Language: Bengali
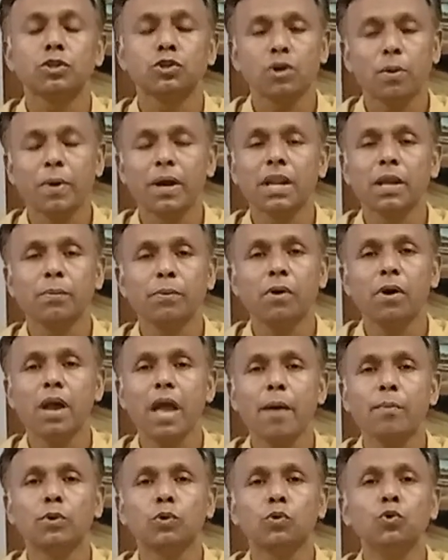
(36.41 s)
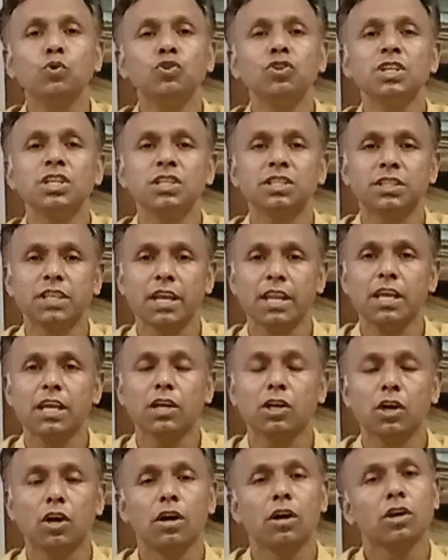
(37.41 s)
জমা নেব এবং উনত্রিশ তারিখ
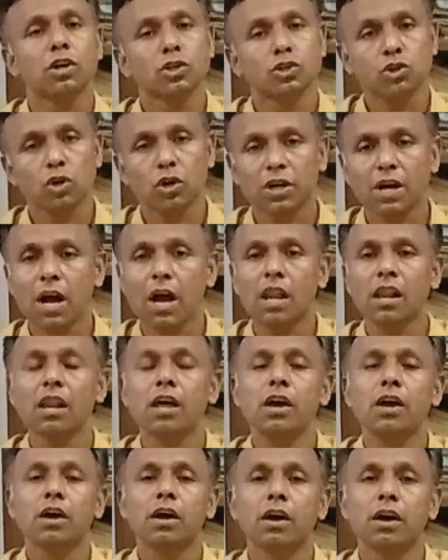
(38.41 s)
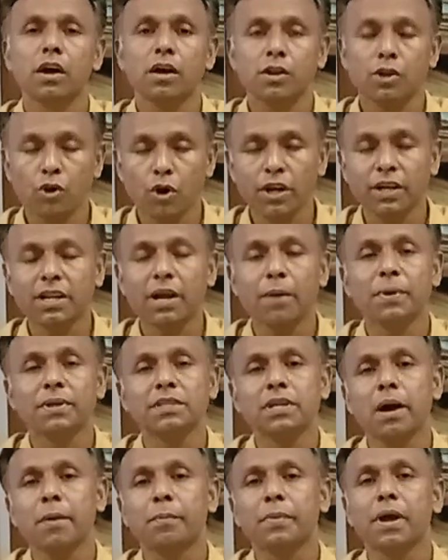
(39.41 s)
সকাল নয়টা
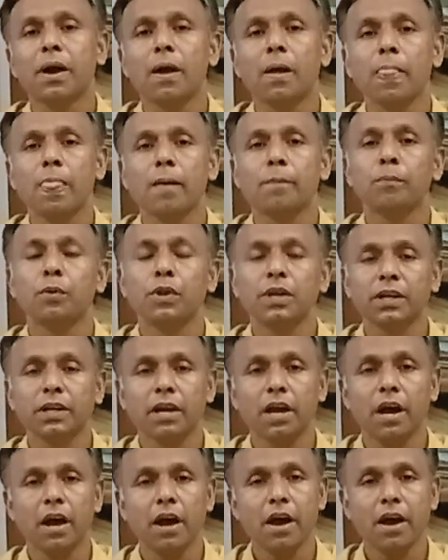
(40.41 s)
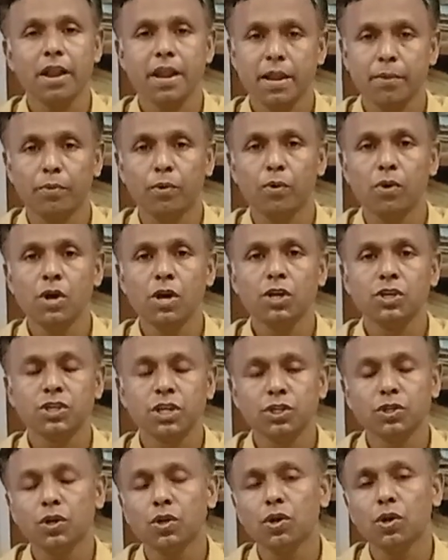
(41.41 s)
বাজে আমরা পরীক্ষা নেব
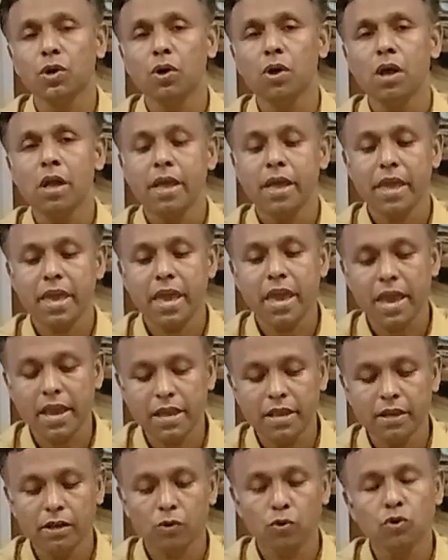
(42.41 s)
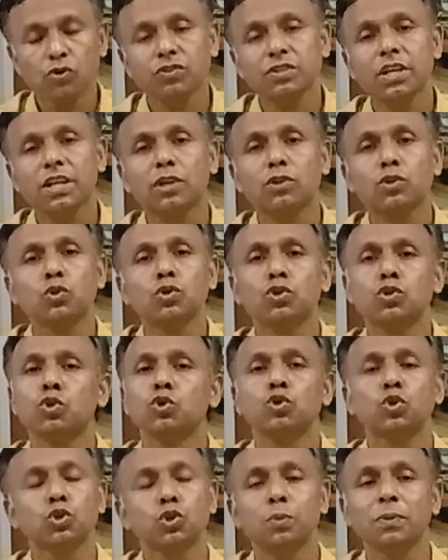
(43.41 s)
সেজন্য এই কোর্সের একটু
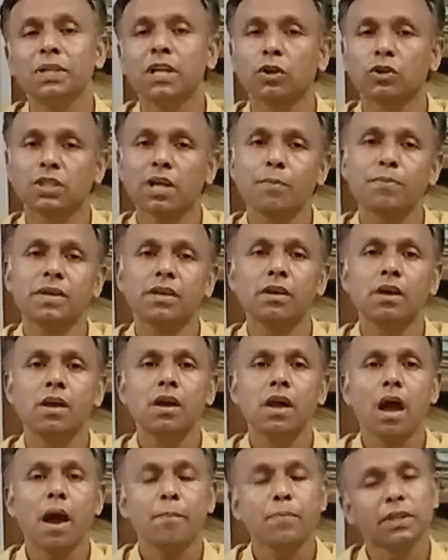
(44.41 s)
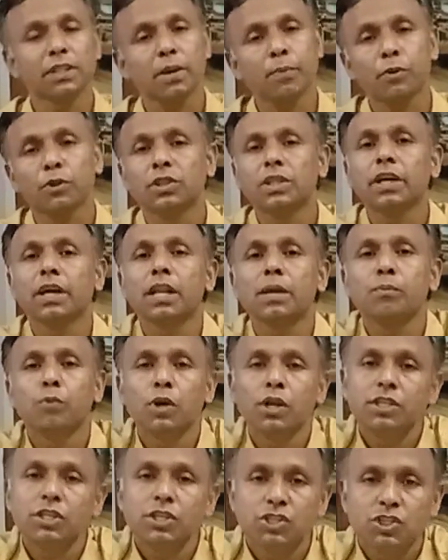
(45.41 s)
সুযোগ সুবিধার কথা আমি আপনাদের প্রত্যেকের
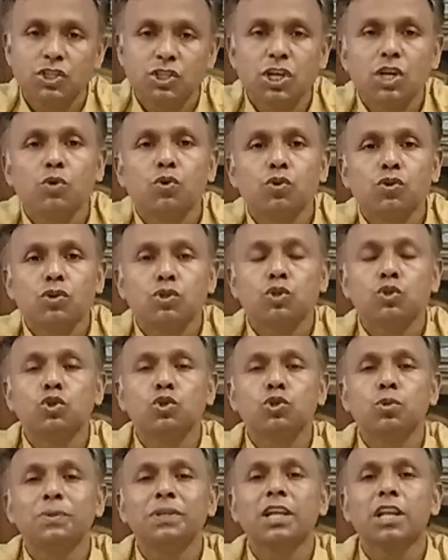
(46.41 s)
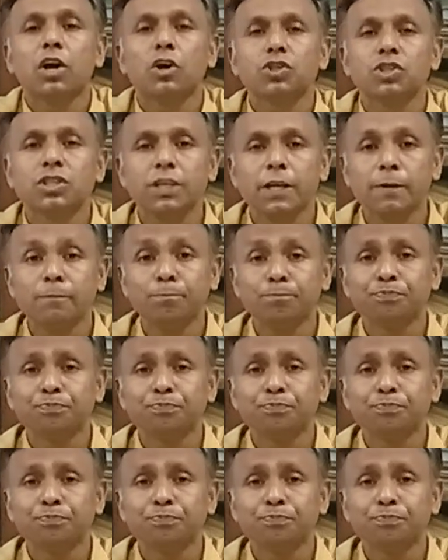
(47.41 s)
বলে দিচ্ছি সেই সুযোগ সুবিধাটা হচ্ছে